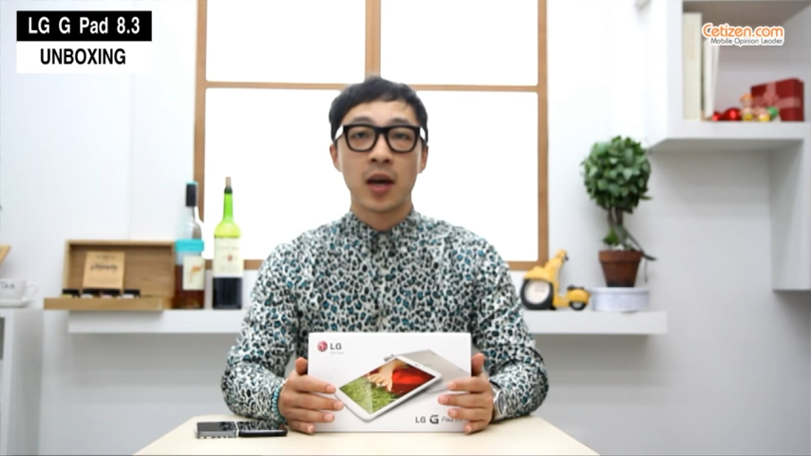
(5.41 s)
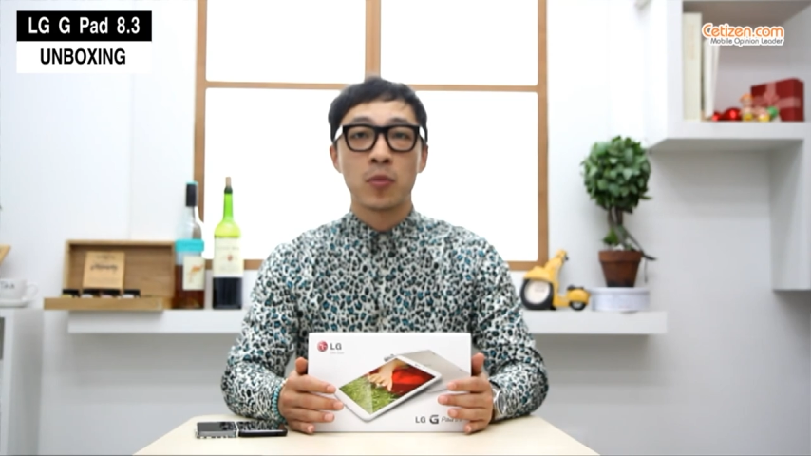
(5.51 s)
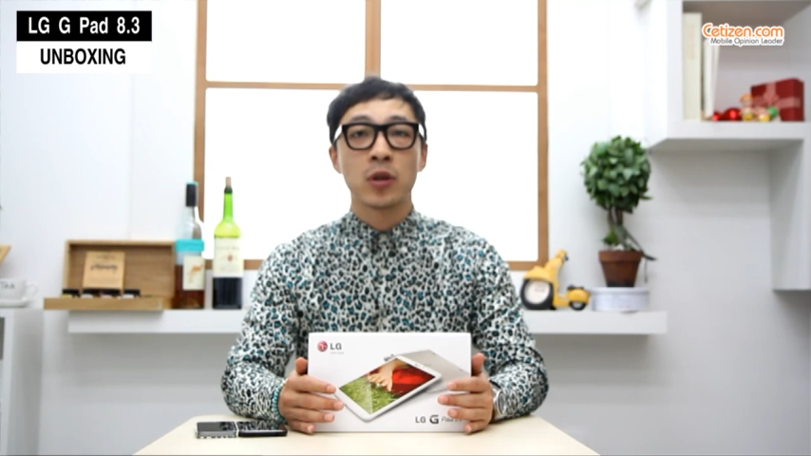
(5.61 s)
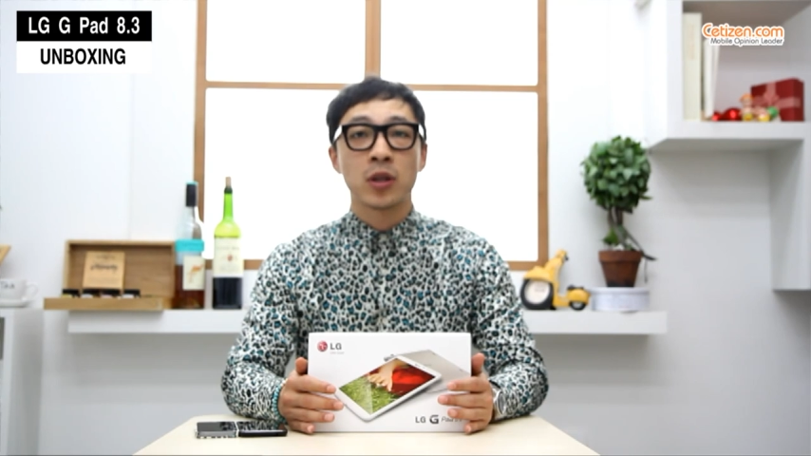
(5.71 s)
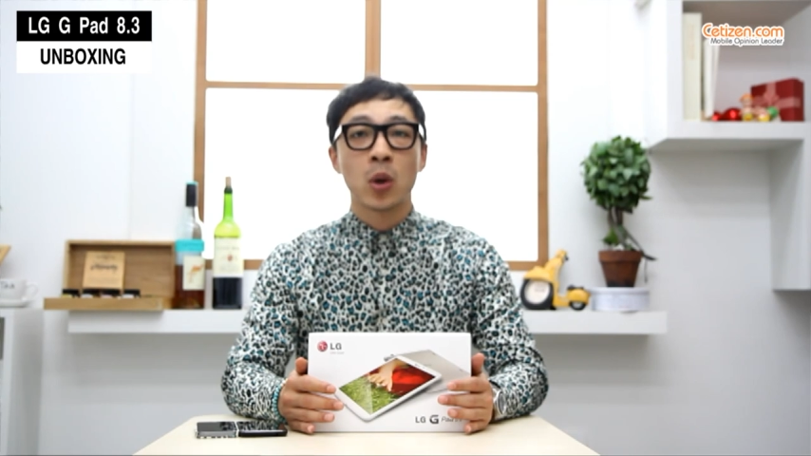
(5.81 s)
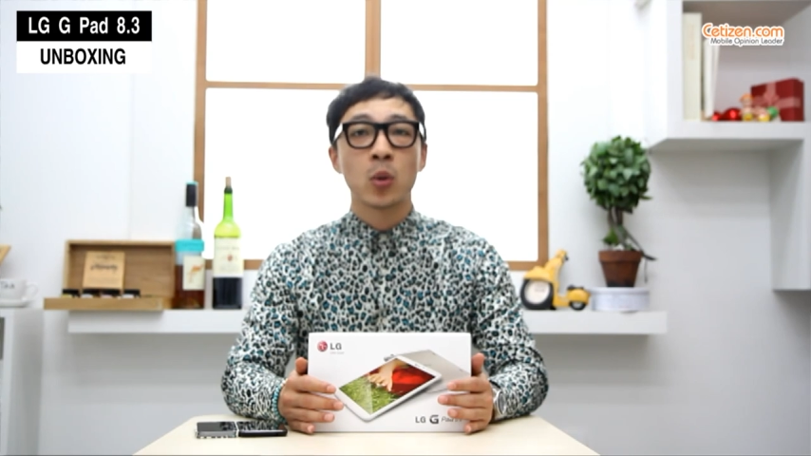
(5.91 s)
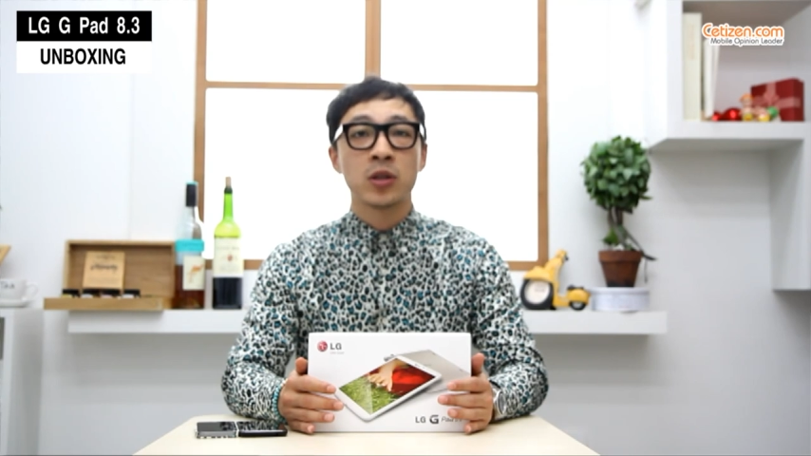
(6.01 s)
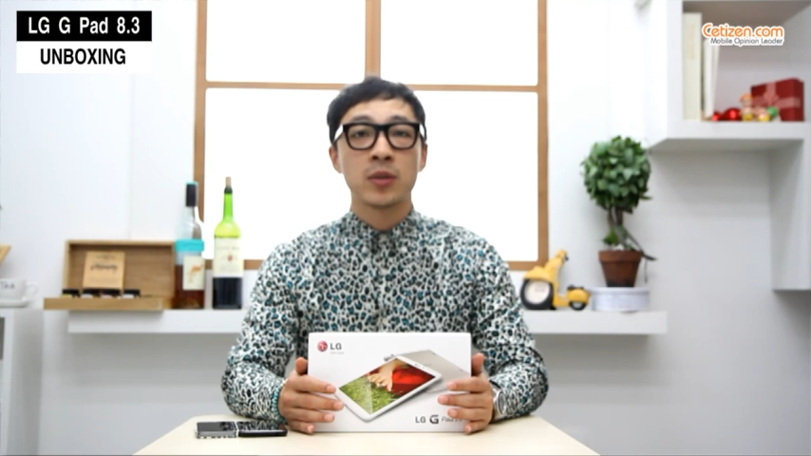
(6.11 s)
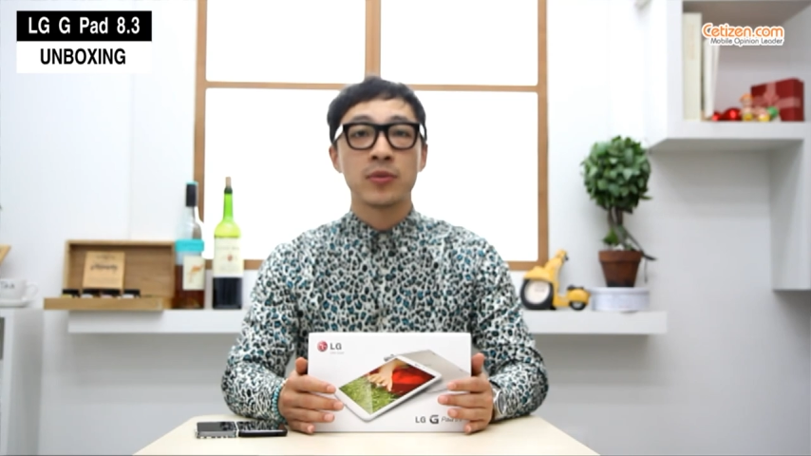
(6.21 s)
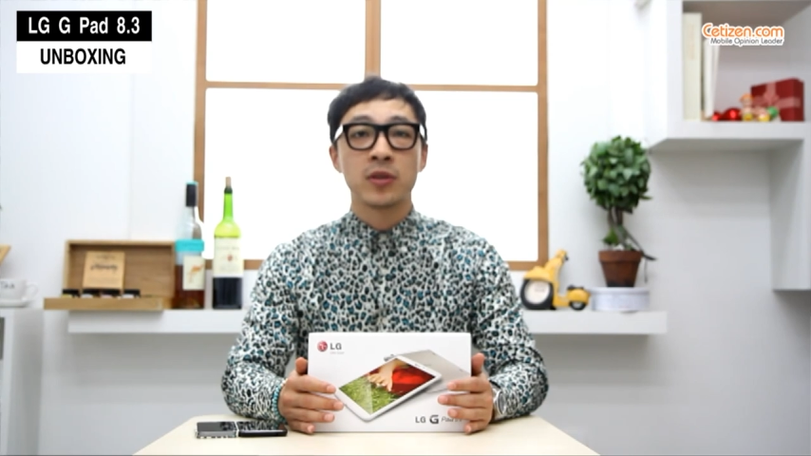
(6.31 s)
악몽이
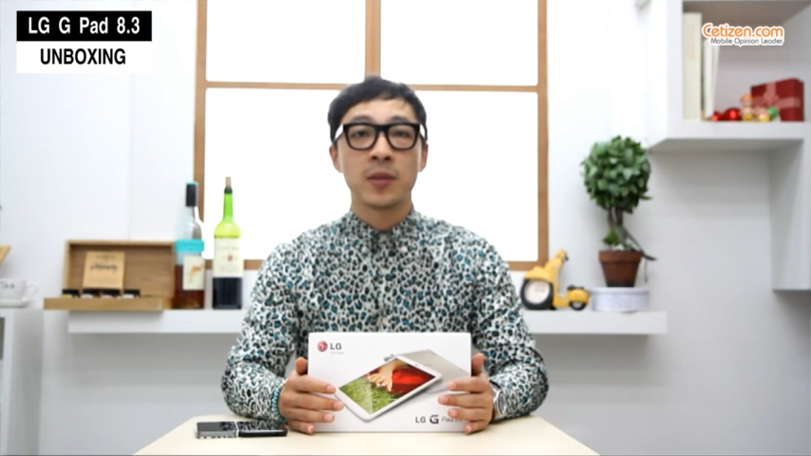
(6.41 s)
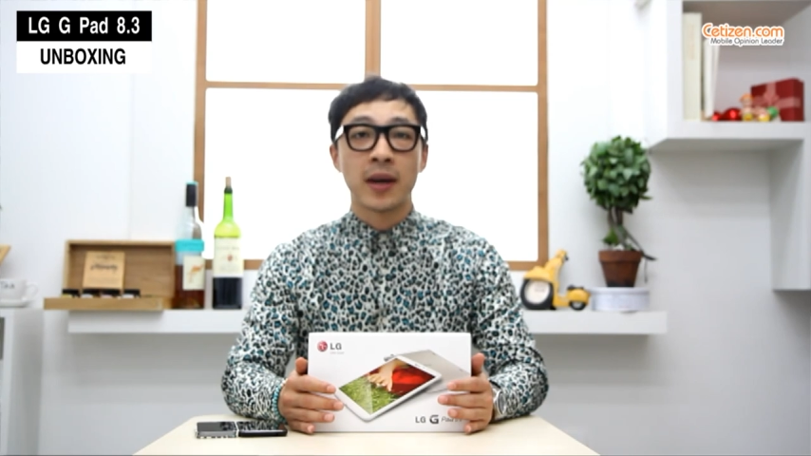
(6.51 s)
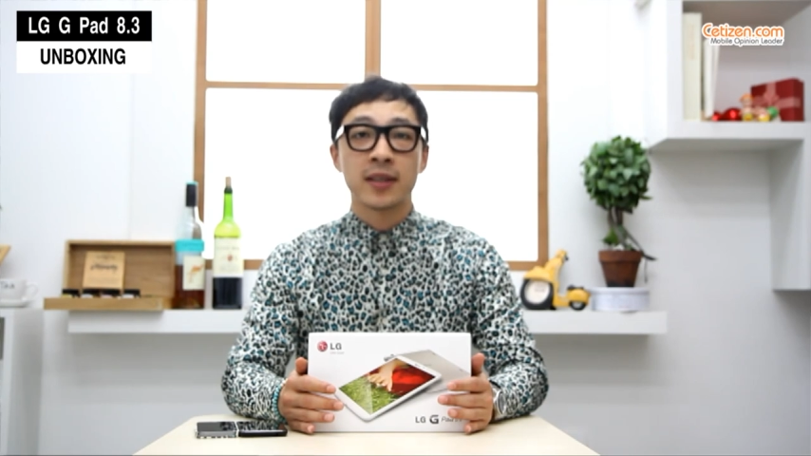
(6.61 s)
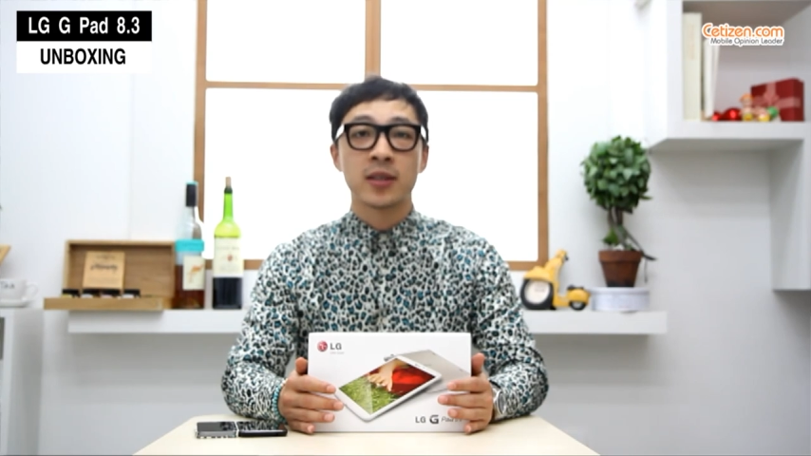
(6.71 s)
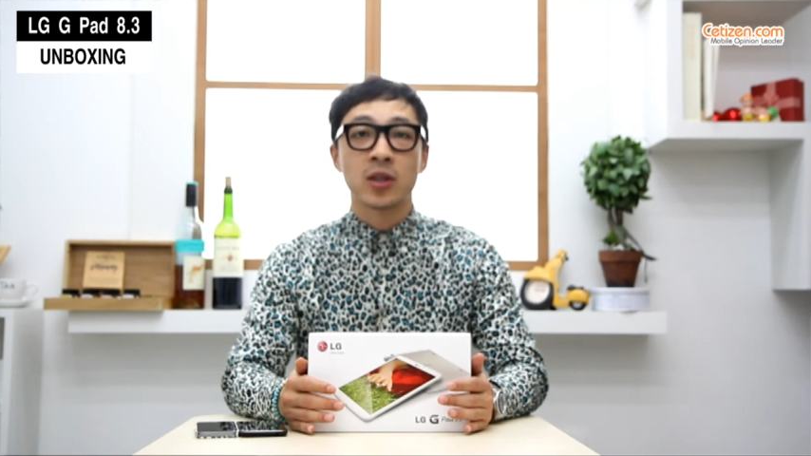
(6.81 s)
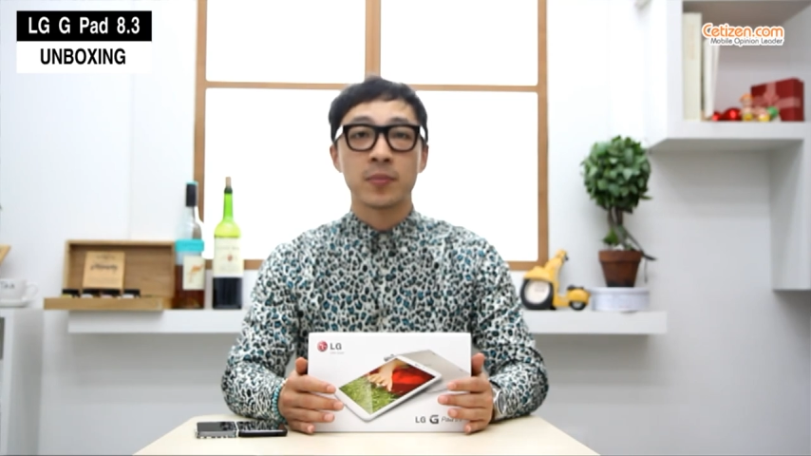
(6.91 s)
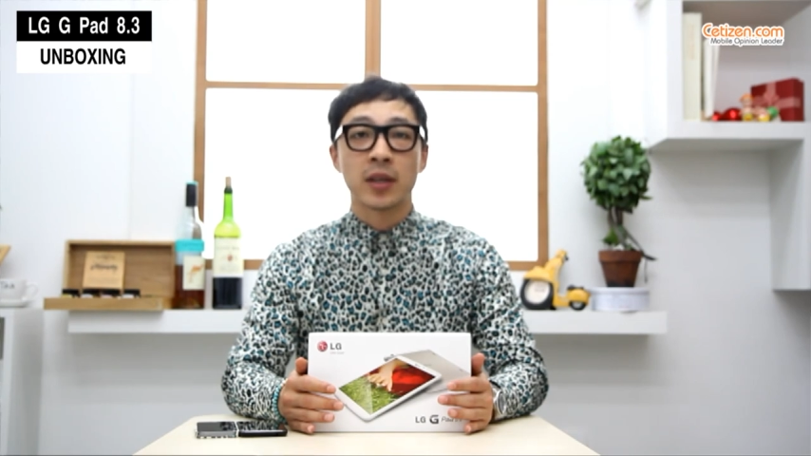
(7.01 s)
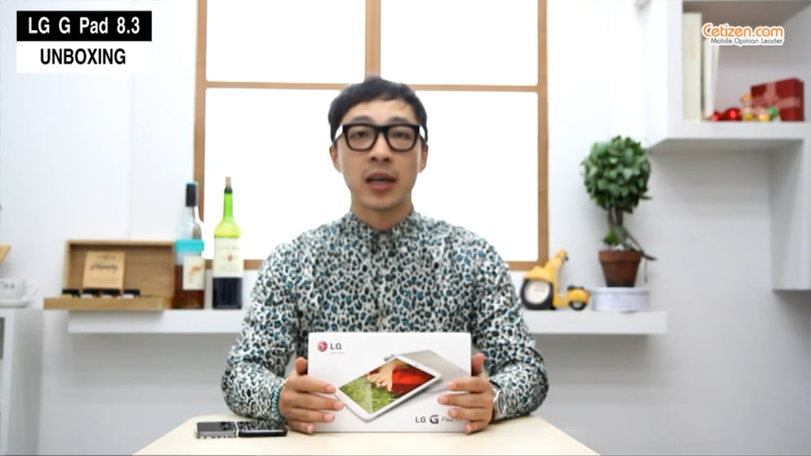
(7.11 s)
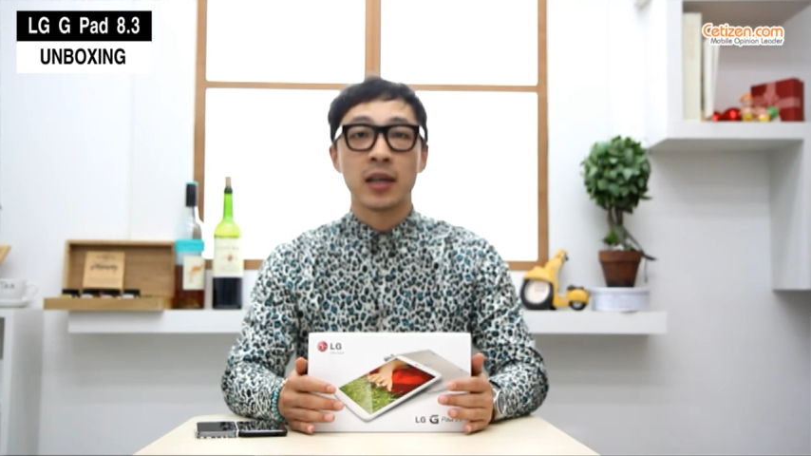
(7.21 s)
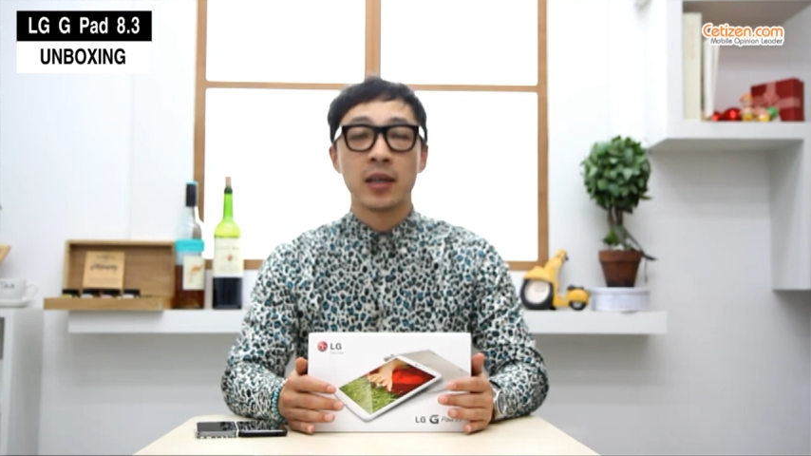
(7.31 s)
떠오르시는 분들이 많으실
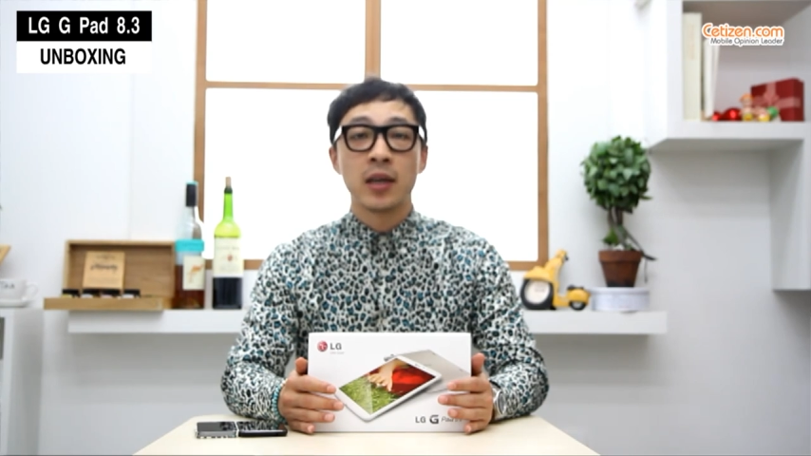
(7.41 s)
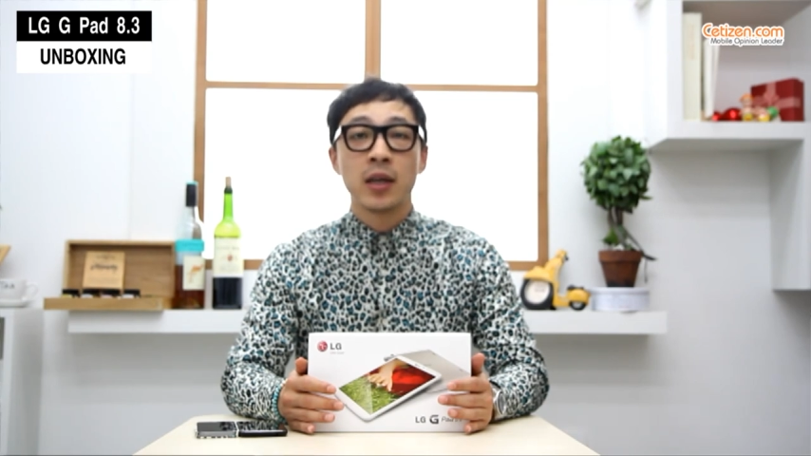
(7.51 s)
겁니다.